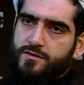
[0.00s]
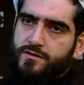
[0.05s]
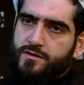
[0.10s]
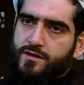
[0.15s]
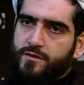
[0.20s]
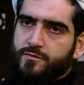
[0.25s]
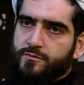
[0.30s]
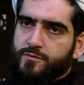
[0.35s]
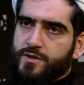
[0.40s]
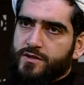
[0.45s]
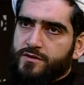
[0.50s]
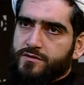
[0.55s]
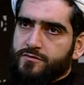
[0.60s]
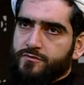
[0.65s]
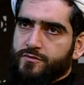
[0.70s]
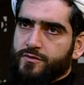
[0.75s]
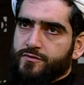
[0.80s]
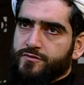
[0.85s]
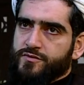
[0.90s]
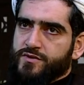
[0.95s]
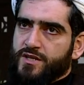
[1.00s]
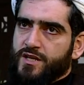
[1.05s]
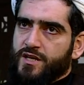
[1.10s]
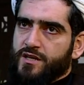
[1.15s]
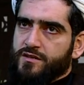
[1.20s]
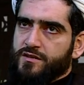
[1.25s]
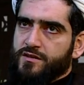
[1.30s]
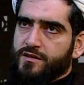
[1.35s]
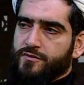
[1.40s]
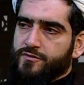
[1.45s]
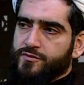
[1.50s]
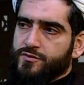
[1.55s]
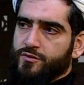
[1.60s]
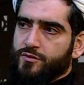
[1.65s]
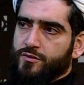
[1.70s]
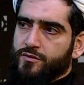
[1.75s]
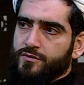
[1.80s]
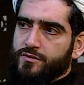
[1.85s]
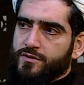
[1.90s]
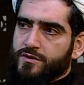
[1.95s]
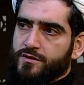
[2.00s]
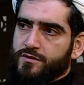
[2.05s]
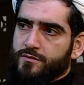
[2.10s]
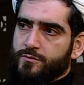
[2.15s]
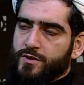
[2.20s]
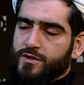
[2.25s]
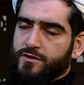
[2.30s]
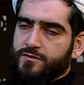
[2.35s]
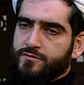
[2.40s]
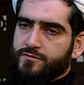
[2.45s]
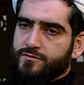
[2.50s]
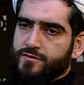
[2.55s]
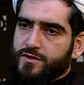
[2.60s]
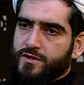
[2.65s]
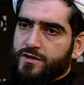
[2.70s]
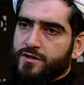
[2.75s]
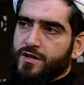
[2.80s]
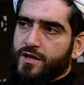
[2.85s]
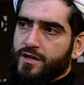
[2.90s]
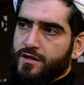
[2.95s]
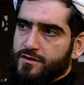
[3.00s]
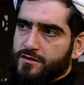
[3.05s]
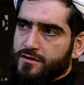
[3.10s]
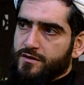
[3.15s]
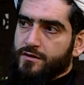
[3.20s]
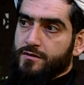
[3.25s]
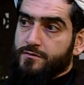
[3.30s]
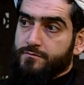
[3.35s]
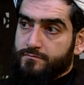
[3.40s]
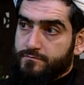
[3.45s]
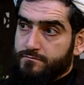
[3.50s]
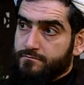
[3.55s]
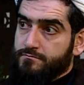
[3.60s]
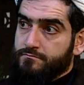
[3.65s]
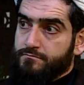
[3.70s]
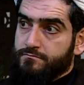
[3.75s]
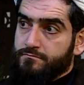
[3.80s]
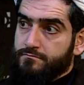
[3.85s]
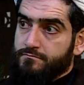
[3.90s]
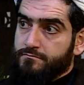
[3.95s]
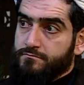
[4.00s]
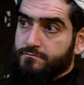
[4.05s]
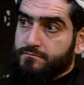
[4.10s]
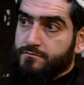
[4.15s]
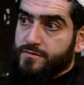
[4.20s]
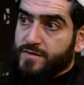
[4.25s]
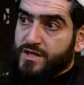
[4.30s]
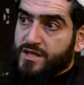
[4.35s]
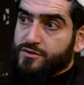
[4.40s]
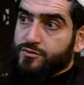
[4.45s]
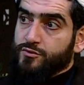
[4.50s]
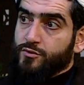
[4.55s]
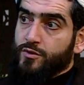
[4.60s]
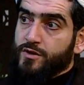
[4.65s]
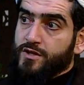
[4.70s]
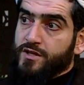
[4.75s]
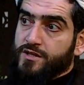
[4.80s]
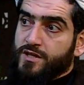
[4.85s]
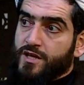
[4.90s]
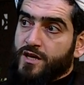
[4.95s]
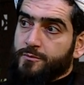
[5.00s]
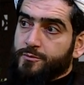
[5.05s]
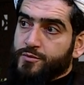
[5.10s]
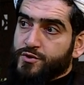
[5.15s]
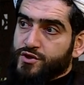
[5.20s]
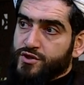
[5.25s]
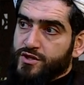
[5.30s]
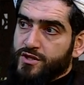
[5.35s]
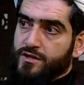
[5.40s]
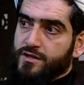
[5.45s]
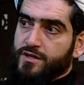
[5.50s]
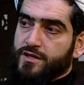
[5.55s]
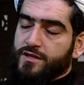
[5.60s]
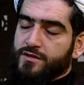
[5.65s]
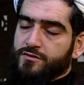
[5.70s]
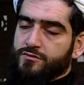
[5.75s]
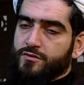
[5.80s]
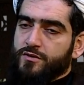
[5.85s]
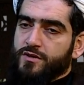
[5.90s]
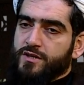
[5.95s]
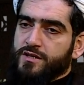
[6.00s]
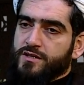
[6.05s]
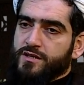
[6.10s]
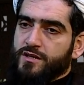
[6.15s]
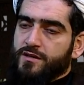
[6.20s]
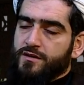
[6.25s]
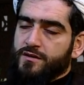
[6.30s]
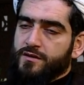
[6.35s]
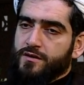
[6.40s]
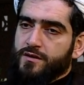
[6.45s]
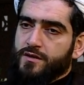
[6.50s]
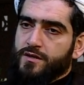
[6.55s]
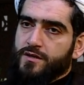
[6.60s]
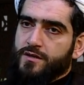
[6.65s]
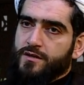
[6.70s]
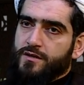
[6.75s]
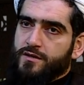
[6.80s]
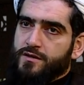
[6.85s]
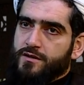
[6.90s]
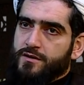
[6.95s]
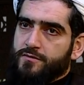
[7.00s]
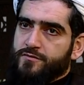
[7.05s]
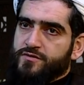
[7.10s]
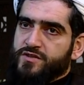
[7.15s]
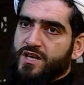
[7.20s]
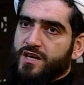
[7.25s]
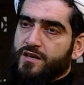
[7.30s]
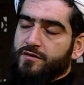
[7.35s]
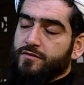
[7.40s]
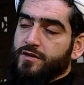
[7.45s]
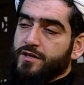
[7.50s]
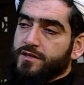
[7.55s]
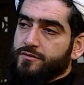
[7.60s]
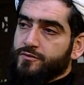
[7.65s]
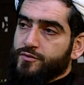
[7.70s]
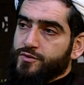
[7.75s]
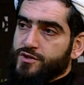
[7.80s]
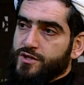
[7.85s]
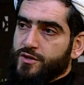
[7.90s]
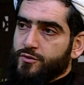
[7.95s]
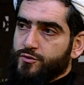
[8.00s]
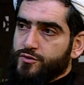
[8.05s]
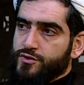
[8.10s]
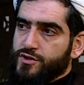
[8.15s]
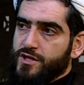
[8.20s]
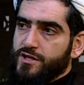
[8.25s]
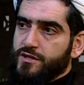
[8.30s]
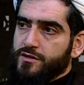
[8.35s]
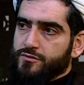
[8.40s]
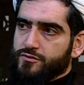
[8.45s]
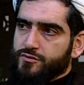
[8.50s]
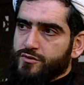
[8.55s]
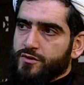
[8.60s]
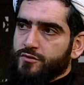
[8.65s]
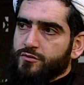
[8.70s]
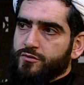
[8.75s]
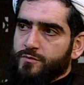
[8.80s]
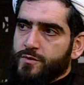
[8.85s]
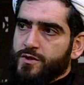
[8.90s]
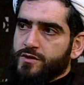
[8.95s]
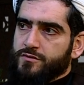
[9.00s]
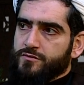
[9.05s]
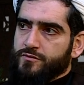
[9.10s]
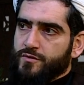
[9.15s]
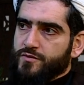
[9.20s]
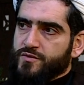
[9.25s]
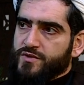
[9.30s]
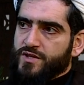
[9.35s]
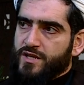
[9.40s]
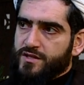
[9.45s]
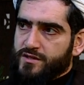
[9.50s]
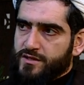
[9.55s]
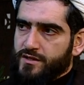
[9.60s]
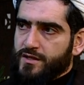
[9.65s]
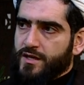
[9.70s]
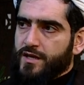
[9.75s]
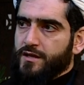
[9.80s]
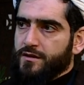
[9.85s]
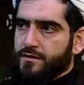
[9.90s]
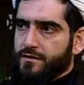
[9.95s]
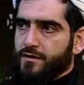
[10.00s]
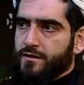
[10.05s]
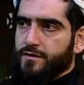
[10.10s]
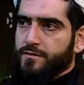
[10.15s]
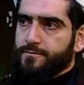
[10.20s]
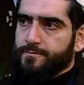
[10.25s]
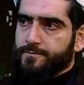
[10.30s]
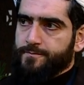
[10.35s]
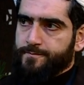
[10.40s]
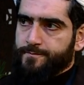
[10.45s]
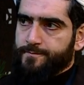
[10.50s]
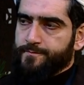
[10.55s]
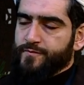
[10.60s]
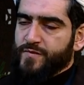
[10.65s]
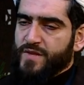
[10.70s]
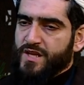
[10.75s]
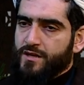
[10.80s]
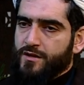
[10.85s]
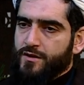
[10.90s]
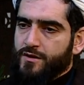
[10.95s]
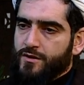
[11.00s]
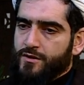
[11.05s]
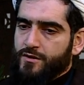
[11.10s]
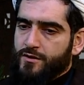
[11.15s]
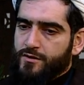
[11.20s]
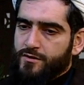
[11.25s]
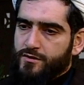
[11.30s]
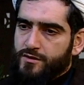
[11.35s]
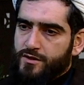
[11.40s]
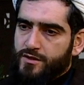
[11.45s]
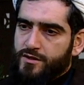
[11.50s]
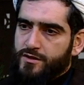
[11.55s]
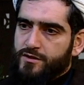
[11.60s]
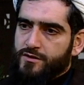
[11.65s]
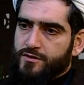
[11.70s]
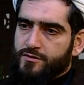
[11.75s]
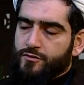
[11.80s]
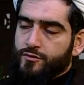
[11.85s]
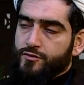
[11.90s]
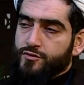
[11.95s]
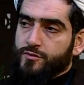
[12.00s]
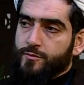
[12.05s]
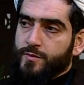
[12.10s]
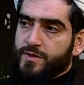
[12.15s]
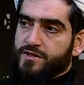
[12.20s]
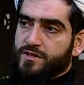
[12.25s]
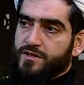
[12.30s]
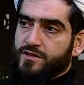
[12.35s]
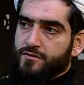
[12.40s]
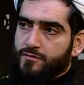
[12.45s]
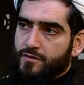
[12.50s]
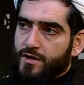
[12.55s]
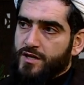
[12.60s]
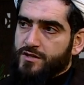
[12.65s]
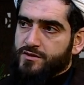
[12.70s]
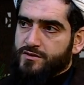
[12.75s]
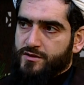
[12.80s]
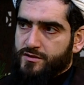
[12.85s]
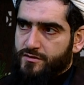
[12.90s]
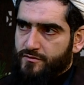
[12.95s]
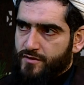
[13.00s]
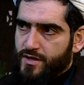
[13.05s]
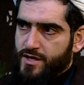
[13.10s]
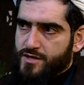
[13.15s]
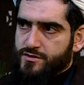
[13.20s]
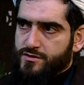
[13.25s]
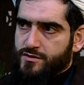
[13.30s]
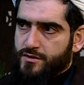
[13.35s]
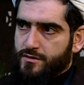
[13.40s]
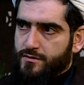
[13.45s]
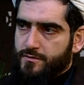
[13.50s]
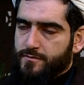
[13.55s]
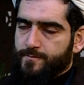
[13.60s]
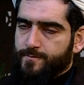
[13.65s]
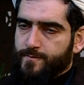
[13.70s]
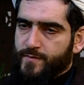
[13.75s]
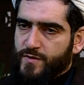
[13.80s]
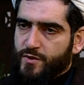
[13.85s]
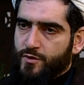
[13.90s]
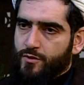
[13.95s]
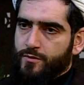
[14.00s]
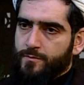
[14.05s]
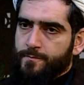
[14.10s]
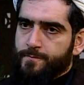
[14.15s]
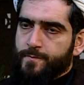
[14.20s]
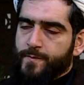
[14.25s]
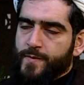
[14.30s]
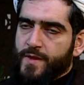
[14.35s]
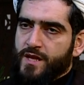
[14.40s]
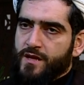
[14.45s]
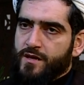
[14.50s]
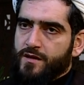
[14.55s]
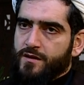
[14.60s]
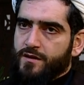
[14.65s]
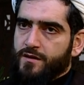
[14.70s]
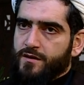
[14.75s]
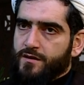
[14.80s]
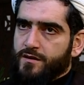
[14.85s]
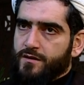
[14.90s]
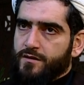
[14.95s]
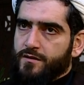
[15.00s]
ислам имеет свой взгляд на все, имеет угу. и на это. Настолько это обширное, настолько это э, всеохватывающее учение, что оно имеет свой взгляд и на это. Угу. И не то, чтобы это не важно, это важно, но э,